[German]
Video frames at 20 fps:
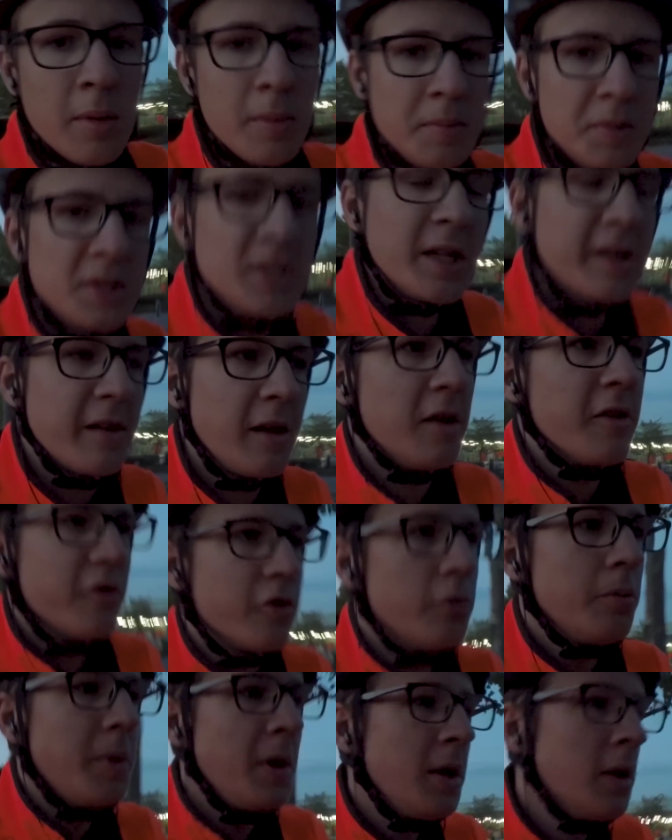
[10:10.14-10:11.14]
bis jetzt alles
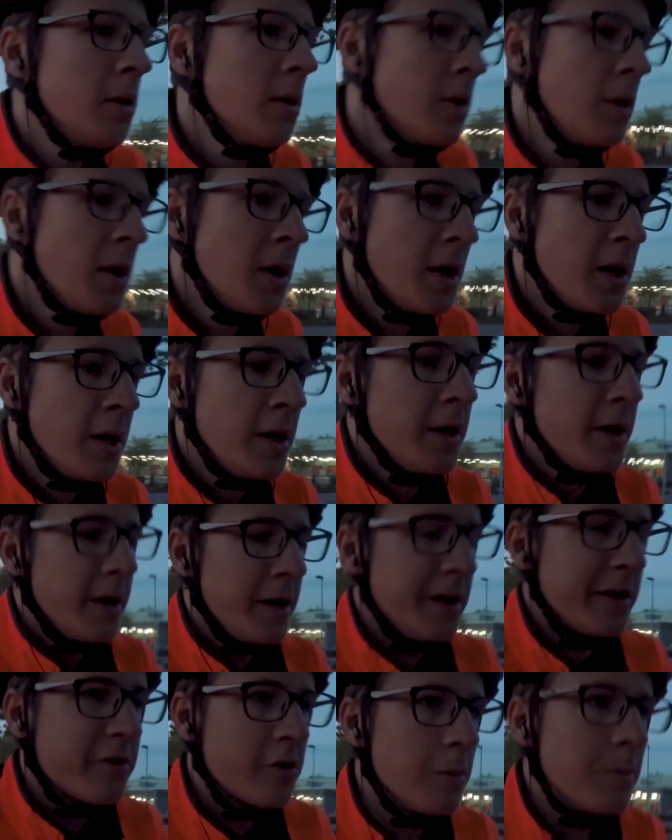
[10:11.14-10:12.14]
super.
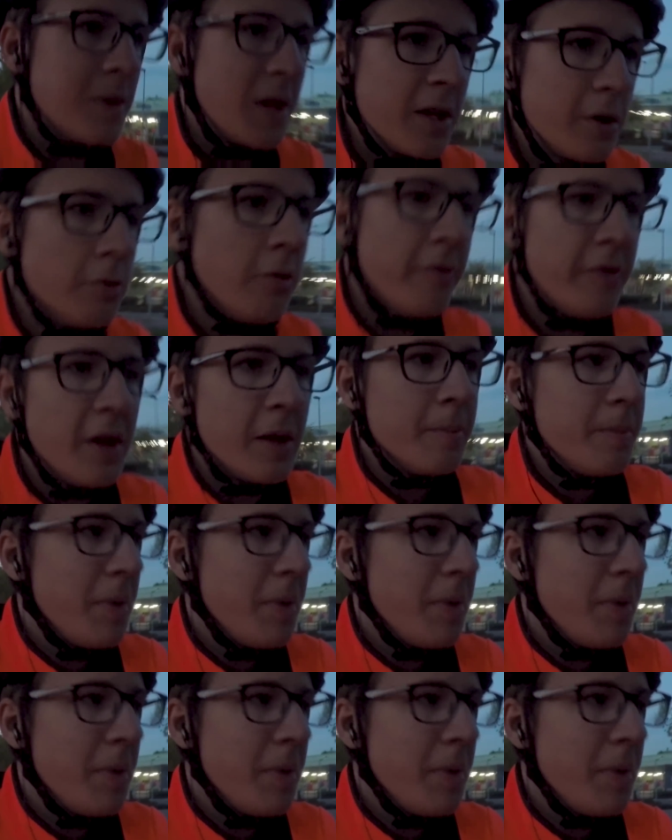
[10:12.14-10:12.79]
Jetzt kommen gleich nur wieder ein